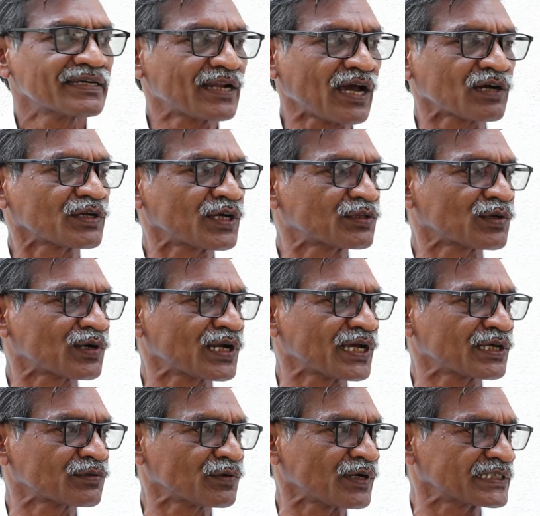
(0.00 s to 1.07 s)
నాకు ఎదురు
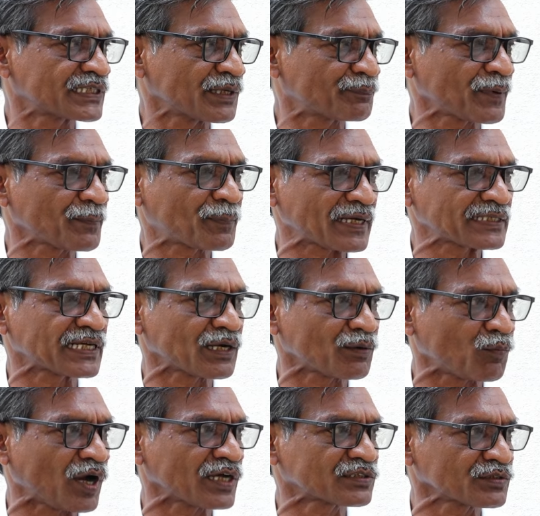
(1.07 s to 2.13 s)
లేదు అని చెప్పి ప్రజలను
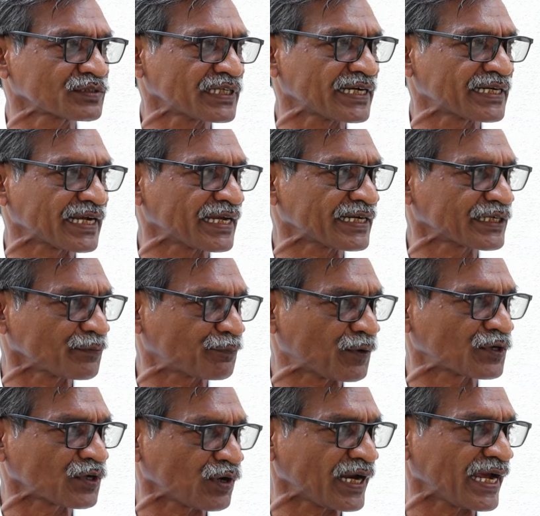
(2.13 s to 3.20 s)
మోసం చేయడానికి
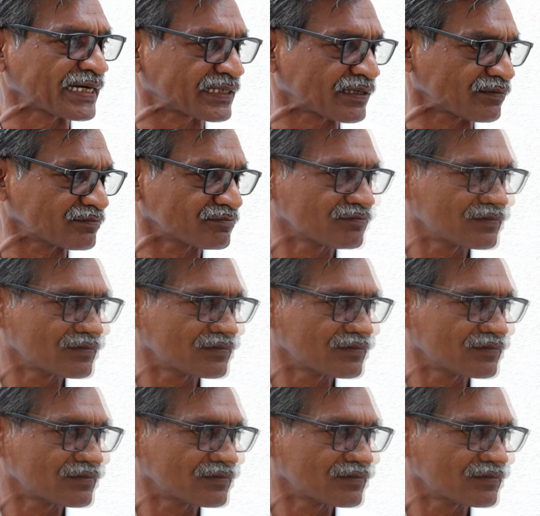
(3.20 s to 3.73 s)
ఫోటోలు యాక్టరు